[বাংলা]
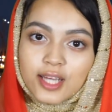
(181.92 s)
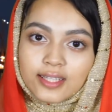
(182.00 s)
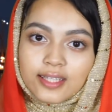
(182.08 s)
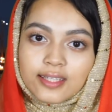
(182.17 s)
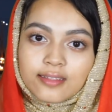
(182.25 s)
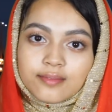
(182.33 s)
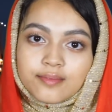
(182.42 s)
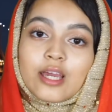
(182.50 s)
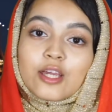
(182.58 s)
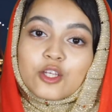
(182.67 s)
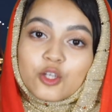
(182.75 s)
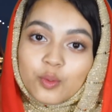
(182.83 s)
সাথে
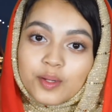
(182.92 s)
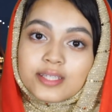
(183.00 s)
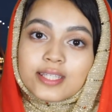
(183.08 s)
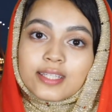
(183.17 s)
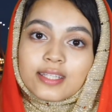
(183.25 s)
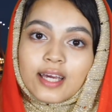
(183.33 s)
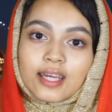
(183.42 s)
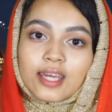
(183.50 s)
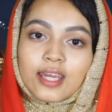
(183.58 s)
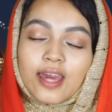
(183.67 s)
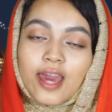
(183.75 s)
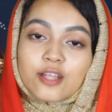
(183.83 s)
ইউএসএতে থাকে
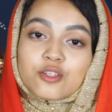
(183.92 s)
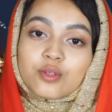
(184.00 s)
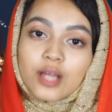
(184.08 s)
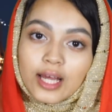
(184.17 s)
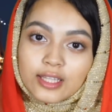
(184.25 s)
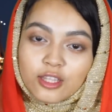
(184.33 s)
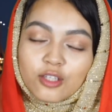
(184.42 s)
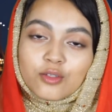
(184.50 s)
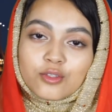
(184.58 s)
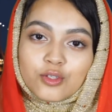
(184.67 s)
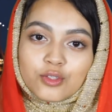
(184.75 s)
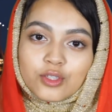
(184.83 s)
একজন আত্মীয়
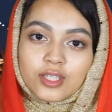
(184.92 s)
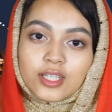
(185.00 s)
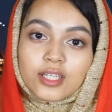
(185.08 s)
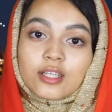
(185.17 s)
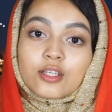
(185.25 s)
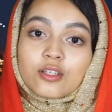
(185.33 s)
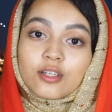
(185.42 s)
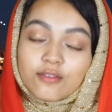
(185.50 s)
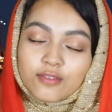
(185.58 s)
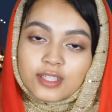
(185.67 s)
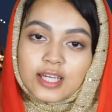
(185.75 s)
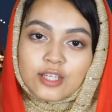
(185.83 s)
স্বজনের
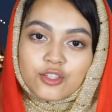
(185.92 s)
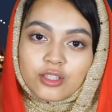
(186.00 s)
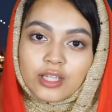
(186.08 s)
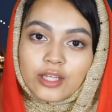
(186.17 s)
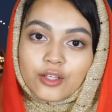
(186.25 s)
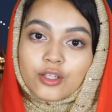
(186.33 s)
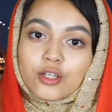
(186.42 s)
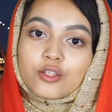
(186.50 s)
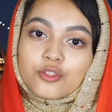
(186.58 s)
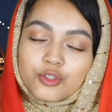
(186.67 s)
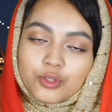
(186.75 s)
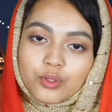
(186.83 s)
ইনভিটেশন লেটার
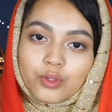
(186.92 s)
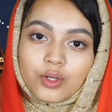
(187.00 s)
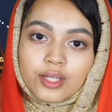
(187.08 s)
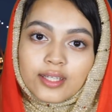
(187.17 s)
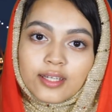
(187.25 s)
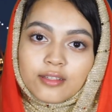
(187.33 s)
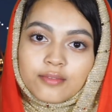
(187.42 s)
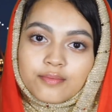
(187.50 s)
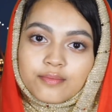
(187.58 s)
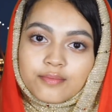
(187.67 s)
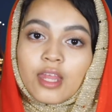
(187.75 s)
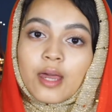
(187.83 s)
যোগ করে দেন
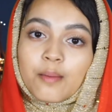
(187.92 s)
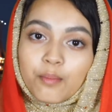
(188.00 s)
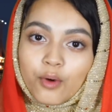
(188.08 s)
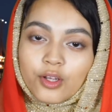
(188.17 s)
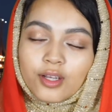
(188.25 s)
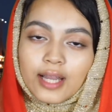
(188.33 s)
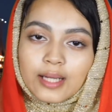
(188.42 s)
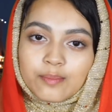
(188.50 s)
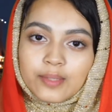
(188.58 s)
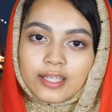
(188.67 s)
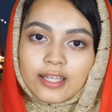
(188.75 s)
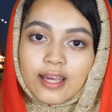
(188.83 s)
মনে
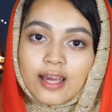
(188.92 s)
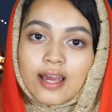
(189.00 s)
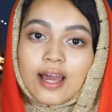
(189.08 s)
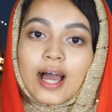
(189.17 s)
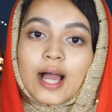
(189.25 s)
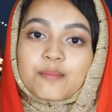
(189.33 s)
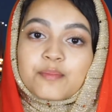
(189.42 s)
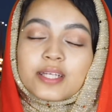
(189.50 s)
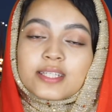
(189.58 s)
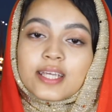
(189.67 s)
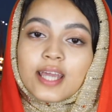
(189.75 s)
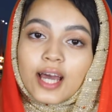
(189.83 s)
রাখবেন আপনি
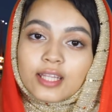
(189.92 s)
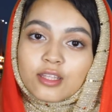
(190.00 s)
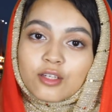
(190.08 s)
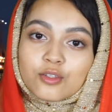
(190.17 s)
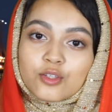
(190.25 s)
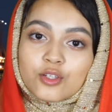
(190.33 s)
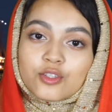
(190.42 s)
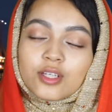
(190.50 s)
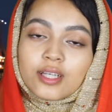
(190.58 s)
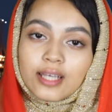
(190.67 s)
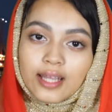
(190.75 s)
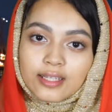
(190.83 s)
যে আত্মীয়
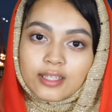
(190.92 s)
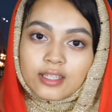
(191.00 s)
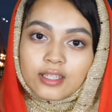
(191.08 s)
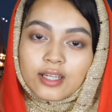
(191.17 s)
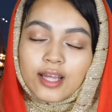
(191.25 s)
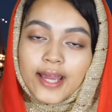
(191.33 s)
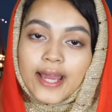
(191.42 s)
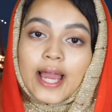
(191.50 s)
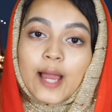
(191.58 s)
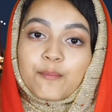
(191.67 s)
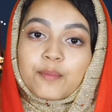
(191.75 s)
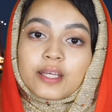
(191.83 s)
স্বজনের লেটার
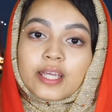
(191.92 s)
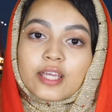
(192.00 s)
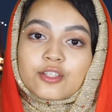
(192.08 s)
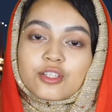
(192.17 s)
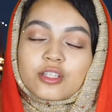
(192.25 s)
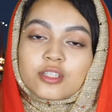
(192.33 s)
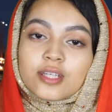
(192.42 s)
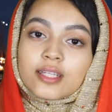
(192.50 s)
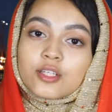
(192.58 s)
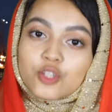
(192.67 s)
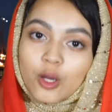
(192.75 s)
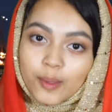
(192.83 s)
অ্যাপ্লিকেশনের সাথে
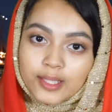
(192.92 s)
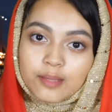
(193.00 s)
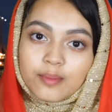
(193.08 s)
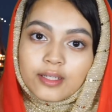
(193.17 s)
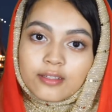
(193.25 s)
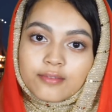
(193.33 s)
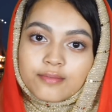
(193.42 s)
জমা দিবেন